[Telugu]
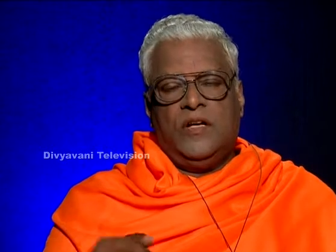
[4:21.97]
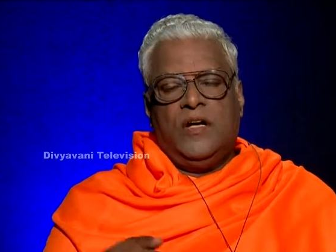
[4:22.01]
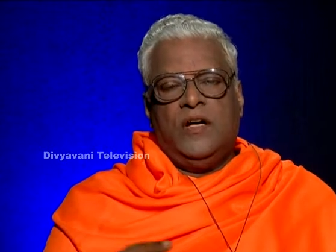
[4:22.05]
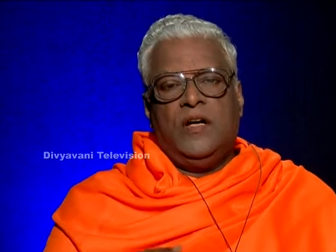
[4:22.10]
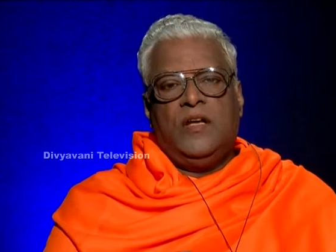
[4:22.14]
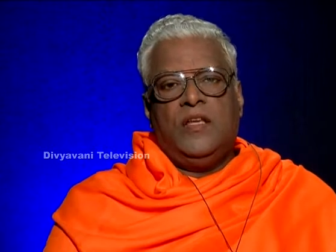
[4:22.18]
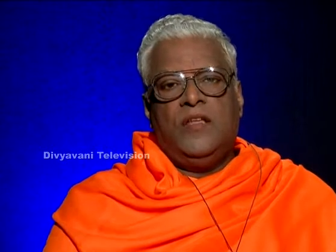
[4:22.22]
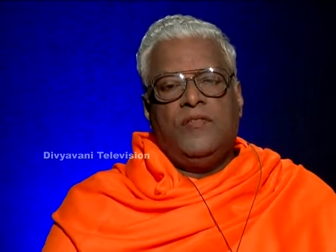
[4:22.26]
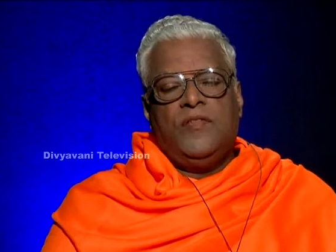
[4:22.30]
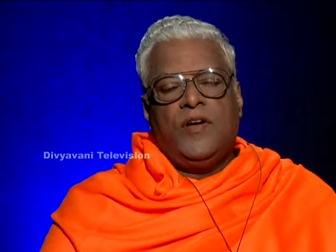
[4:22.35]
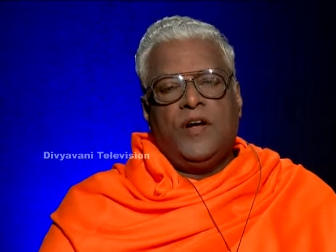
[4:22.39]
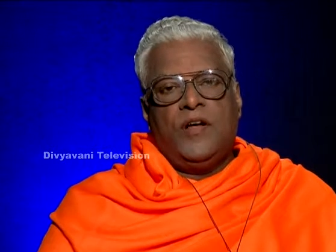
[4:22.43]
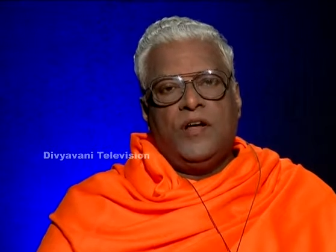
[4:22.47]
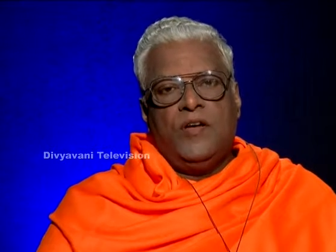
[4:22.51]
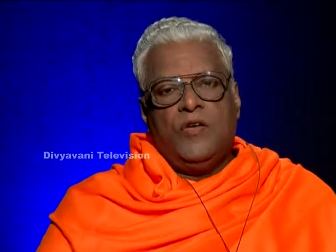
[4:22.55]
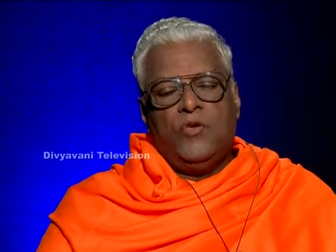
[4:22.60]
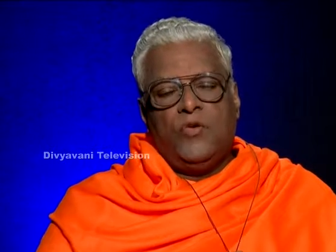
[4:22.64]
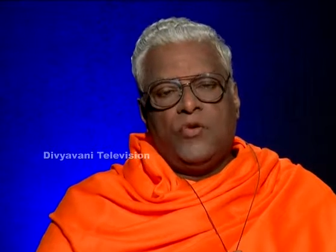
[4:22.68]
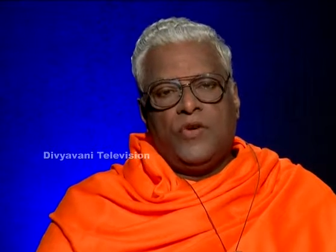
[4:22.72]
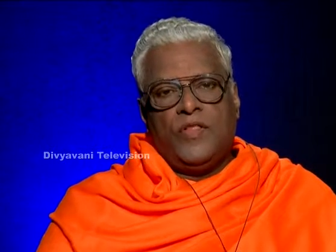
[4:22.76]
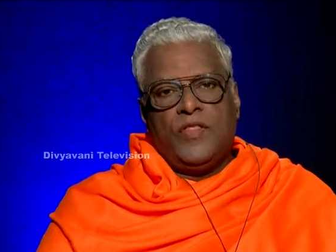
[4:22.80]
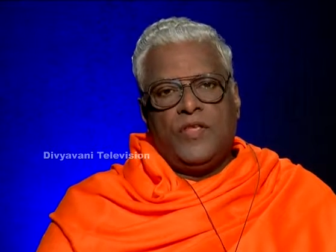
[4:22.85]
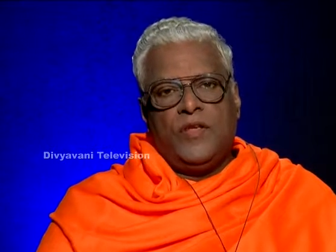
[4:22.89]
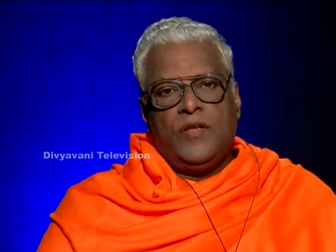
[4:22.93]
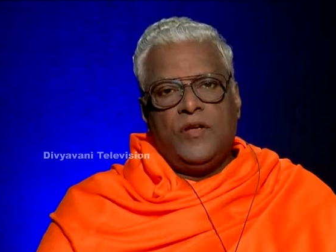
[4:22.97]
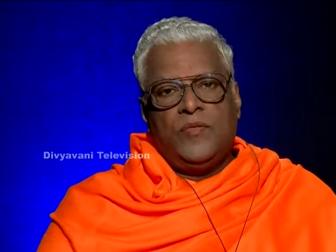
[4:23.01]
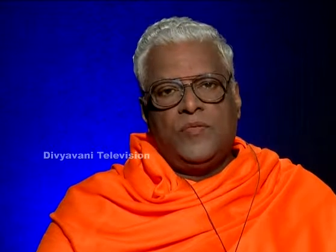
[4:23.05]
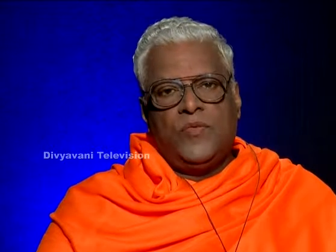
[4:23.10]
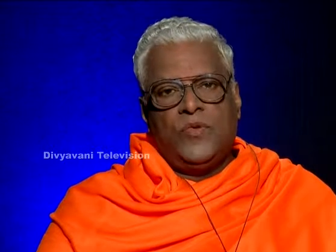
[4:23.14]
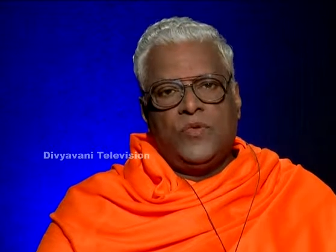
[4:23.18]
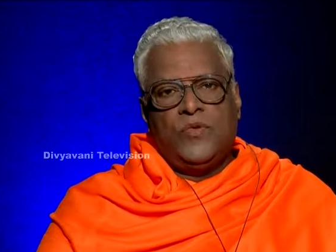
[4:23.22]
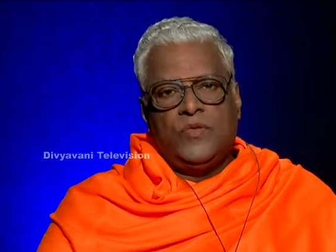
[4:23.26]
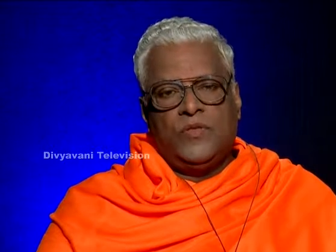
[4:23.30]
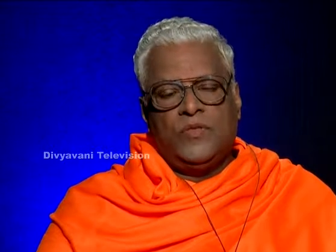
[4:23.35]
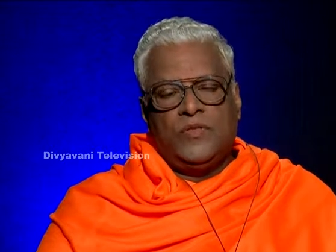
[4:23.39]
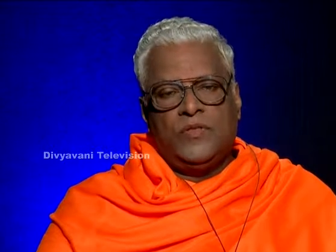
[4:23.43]
కానీ వాళ్ళ
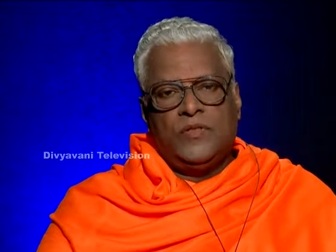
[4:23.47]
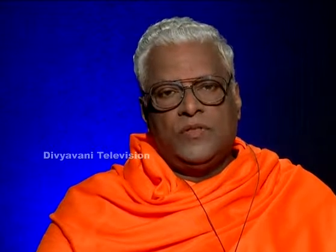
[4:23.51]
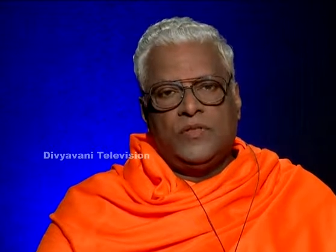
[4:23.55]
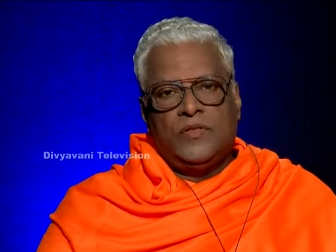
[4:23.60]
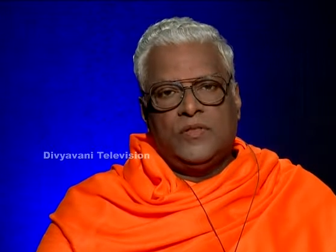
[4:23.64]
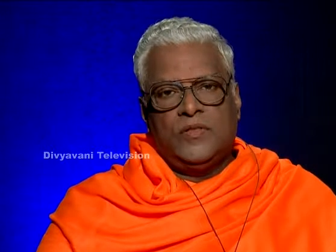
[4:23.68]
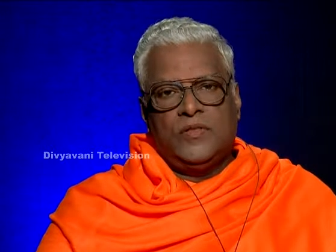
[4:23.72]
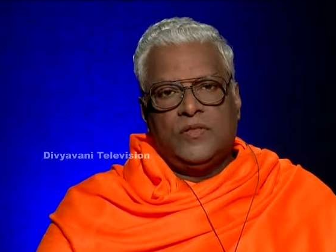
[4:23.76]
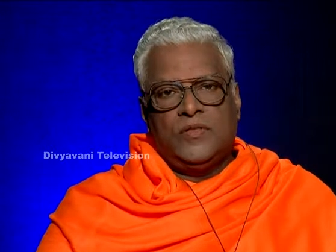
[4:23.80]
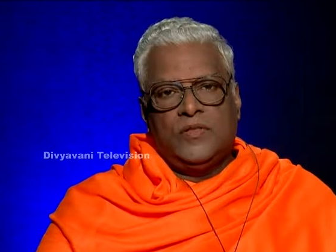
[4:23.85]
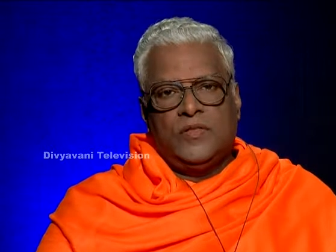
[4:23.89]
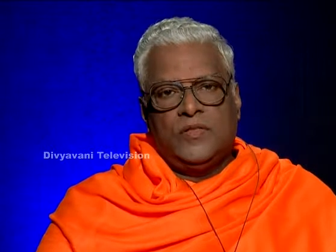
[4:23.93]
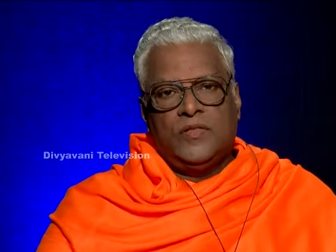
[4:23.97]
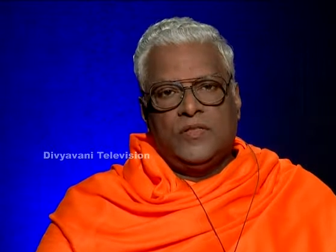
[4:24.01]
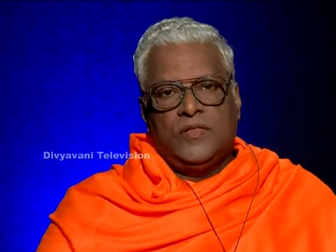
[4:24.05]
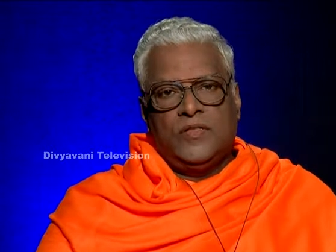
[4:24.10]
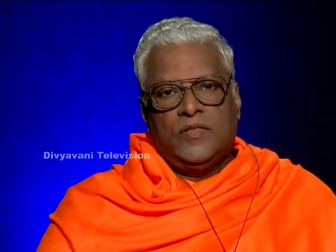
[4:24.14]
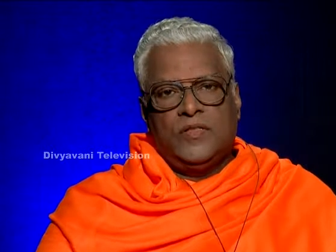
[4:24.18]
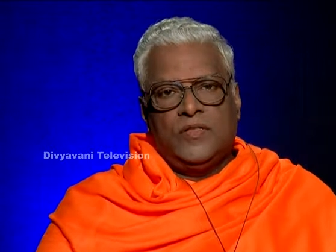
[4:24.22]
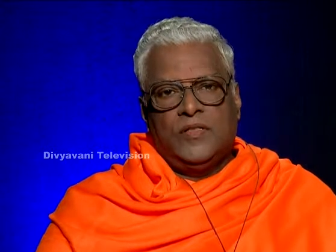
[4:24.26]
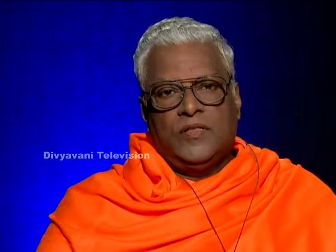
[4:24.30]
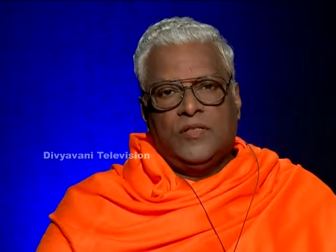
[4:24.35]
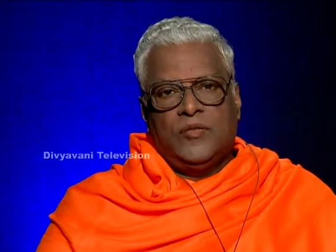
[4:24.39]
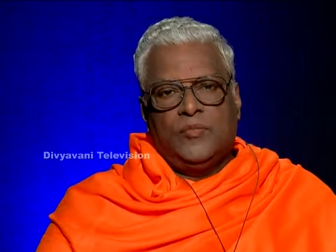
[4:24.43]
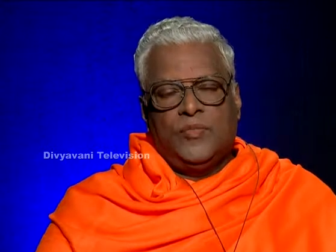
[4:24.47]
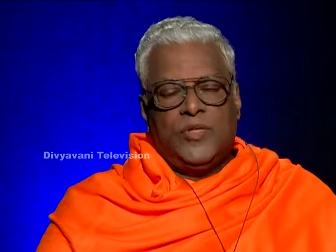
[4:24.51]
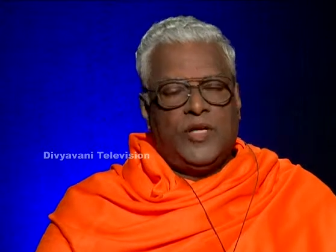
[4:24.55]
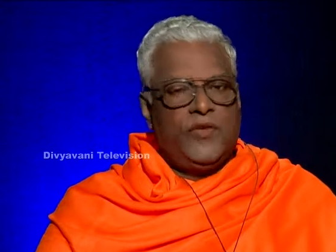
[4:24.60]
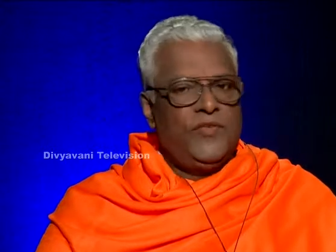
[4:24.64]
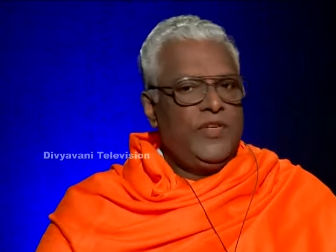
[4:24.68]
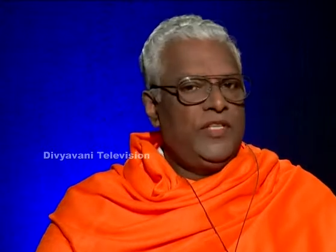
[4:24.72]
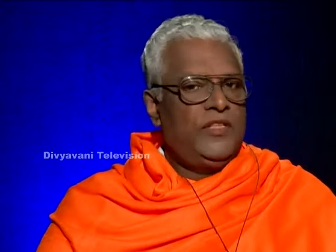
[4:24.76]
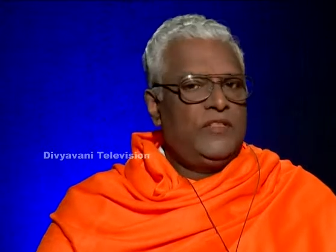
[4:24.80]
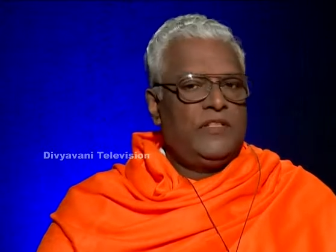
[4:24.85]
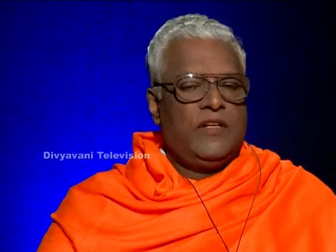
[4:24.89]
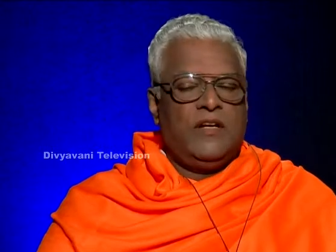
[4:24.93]
హృదయము
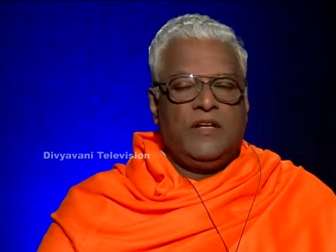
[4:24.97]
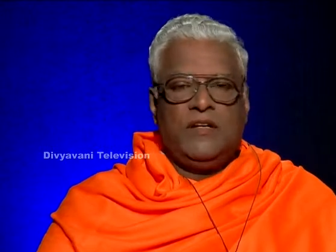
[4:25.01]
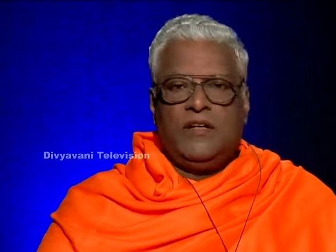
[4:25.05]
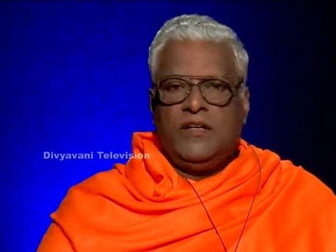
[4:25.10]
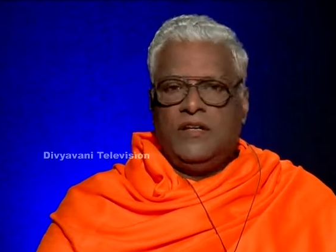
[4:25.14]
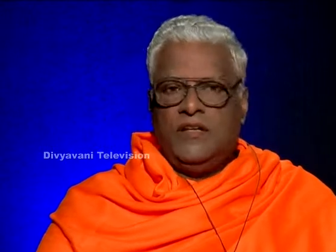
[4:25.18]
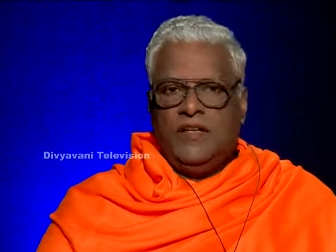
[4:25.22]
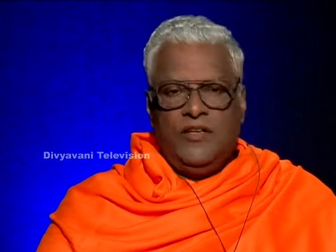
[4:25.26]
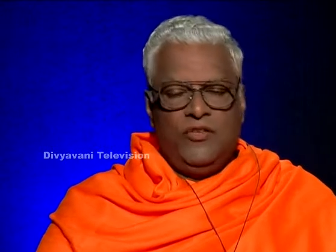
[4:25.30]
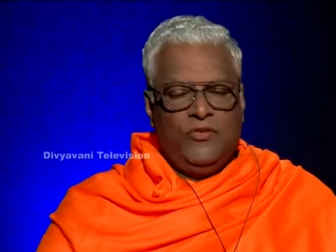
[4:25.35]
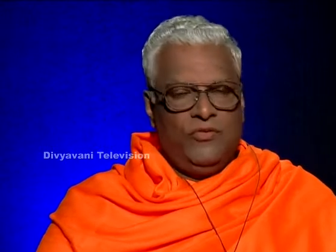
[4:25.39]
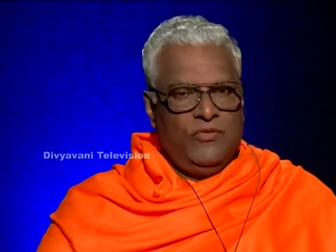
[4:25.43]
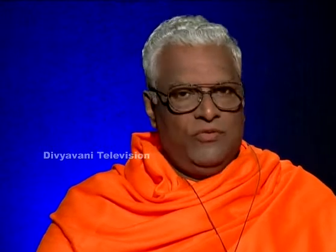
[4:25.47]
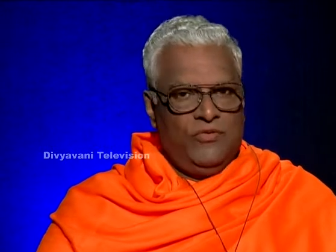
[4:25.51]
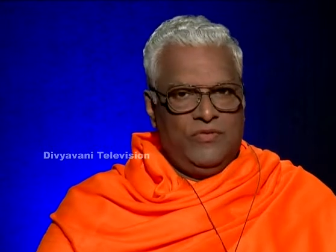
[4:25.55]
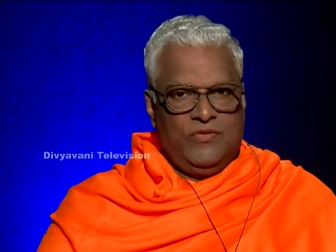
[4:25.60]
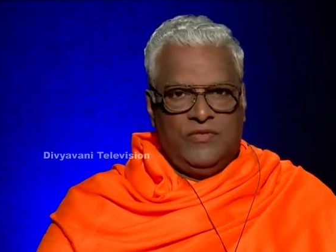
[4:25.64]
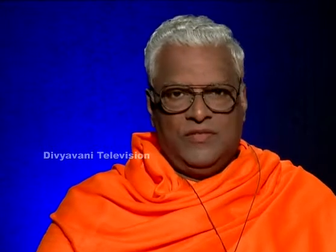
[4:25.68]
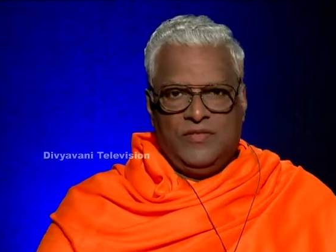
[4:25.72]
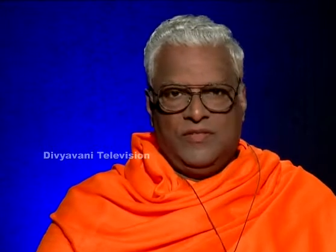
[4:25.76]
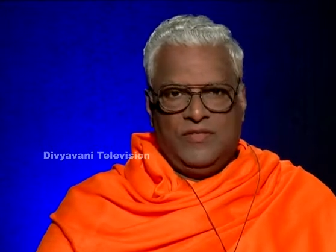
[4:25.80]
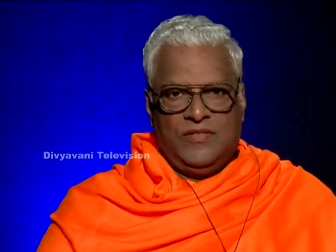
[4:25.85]
పవిత్రంగా లేదు